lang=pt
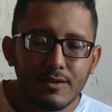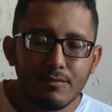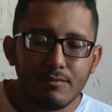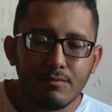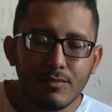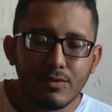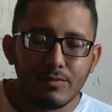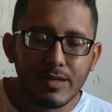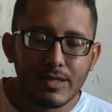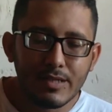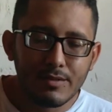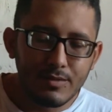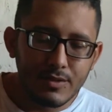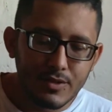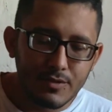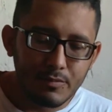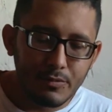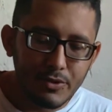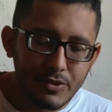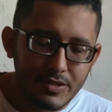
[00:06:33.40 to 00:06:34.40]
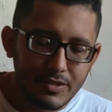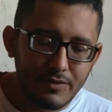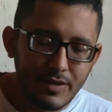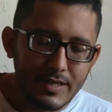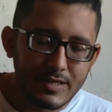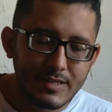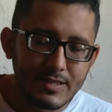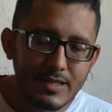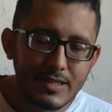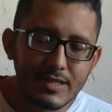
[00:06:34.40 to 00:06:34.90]
meu mas da minha esposa,
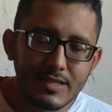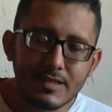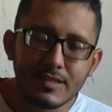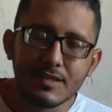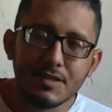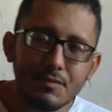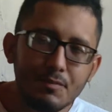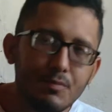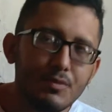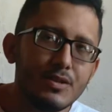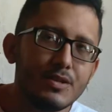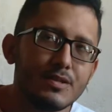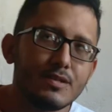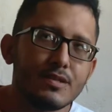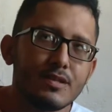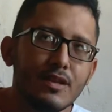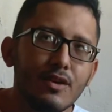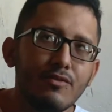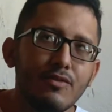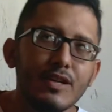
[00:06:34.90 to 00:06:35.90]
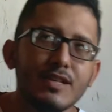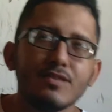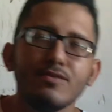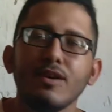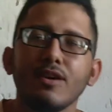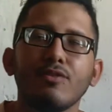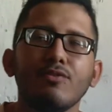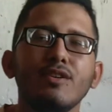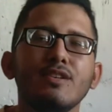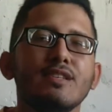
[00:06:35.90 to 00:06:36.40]
vai ser simples. Não vai ser
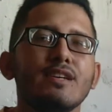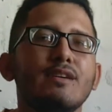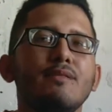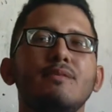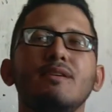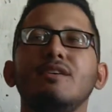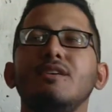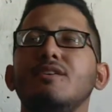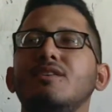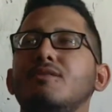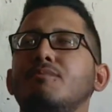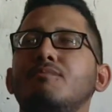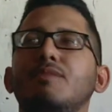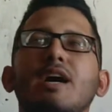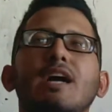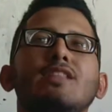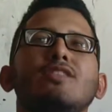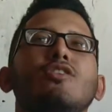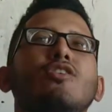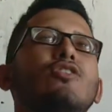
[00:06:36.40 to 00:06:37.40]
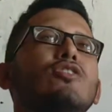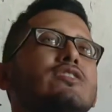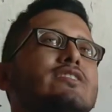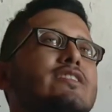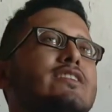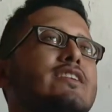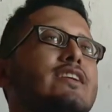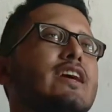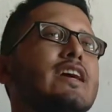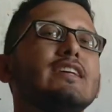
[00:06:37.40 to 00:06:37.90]
uma coisa. Minha
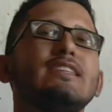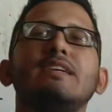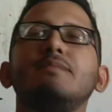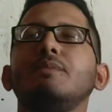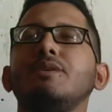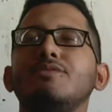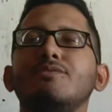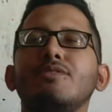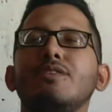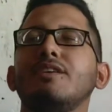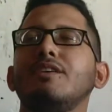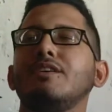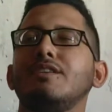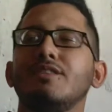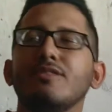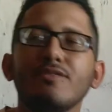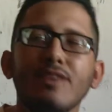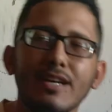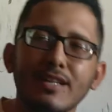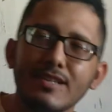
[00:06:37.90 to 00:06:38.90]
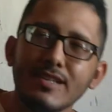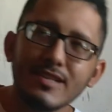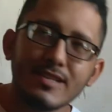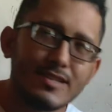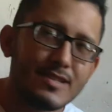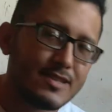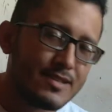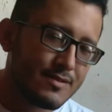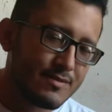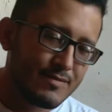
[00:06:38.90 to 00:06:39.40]
nossa, que casamento grande. Não vai ser
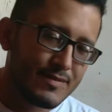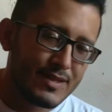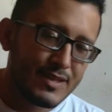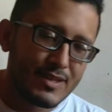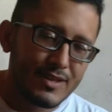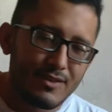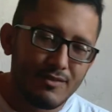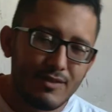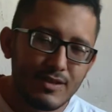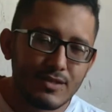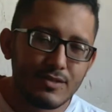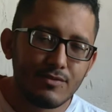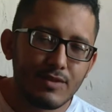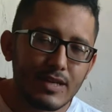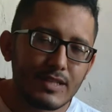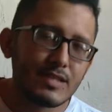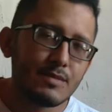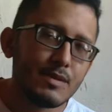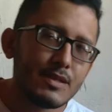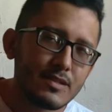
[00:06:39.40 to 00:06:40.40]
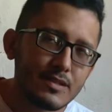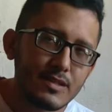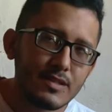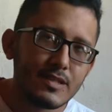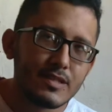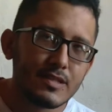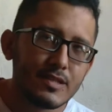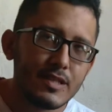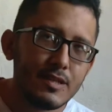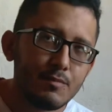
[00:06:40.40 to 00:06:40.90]
assim. Vai ser um casamentozinho
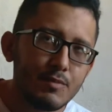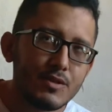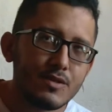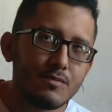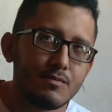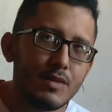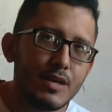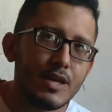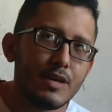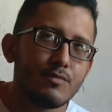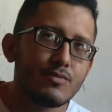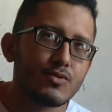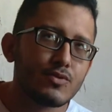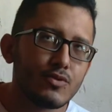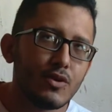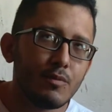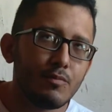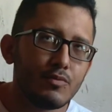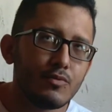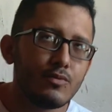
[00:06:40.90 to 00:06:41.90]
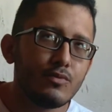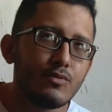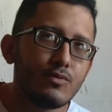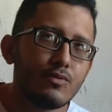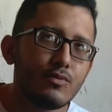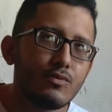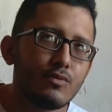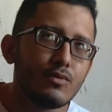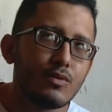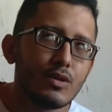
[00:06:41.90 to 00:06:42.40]
simples mesmo, só
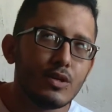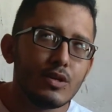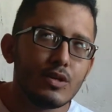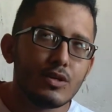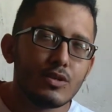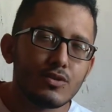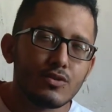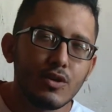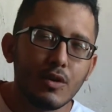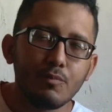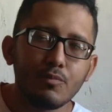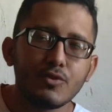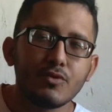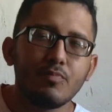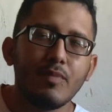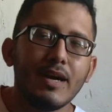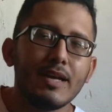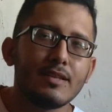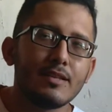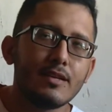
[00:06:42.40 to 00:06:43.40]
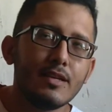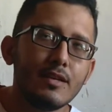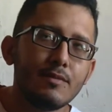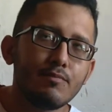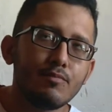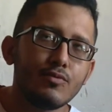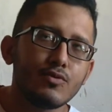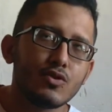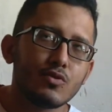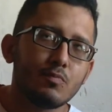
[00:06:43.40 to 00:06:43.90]
por. Só pros
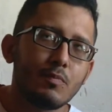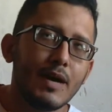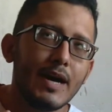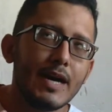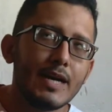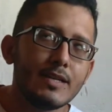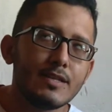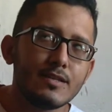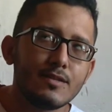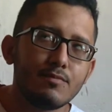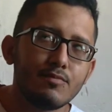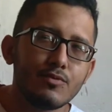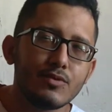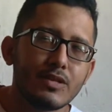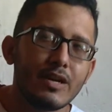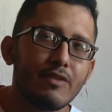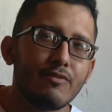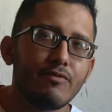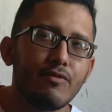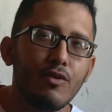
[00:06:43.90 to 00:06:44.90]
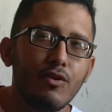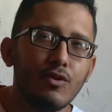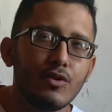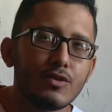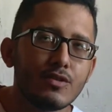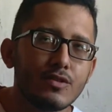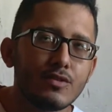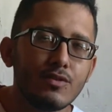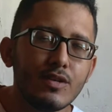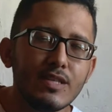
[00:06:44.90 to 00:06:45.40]
padrinhos, pros pais e pros
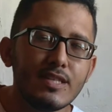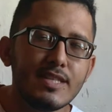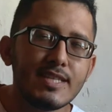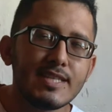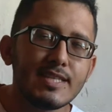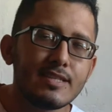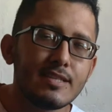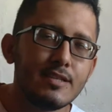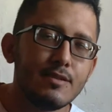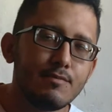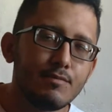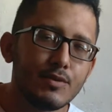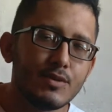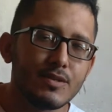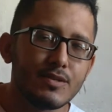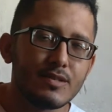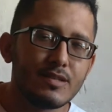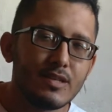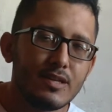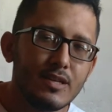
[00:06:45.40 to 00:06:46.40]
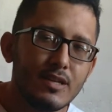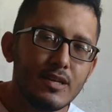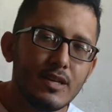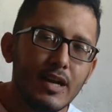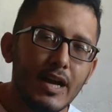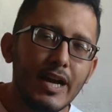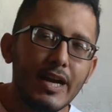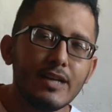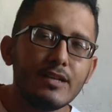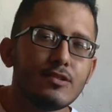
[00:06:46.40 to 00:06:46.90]
avós. Coisinha simples.
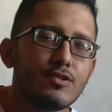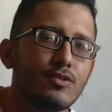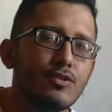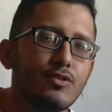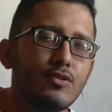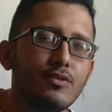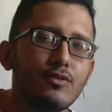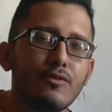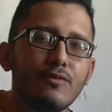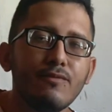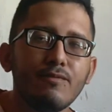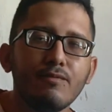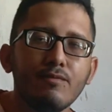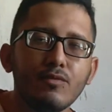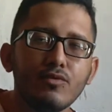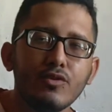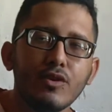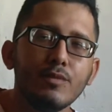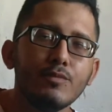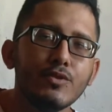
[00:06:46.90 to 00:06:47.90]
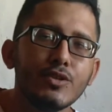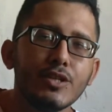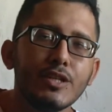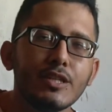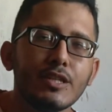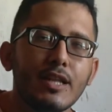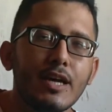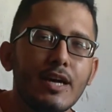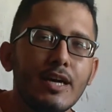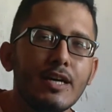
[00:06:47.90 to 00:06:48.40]
Casou, vamos
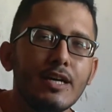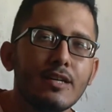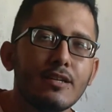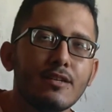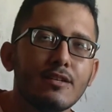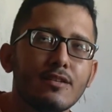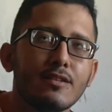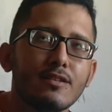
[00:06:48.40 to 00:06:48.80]
jantar.